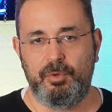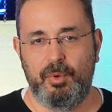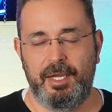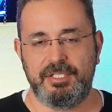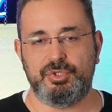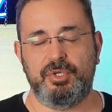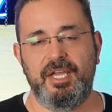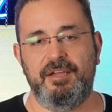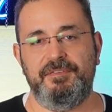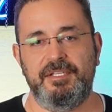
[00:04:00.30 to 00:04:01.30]

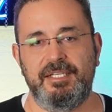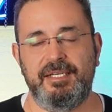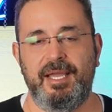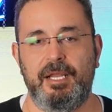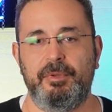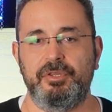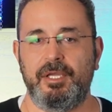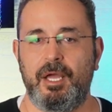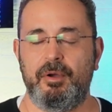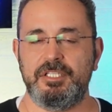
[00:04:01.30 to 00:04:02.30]
والسكان في تلك
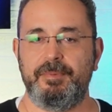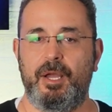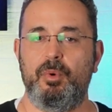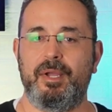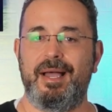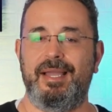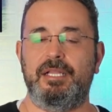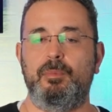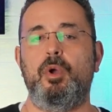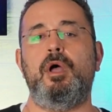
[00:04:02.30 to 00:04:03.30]
المنطقة وأصبح هو قائد
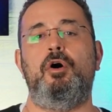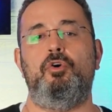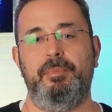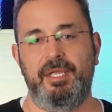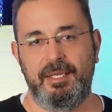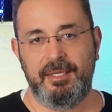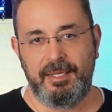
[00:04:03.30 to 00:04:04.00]
المقاومة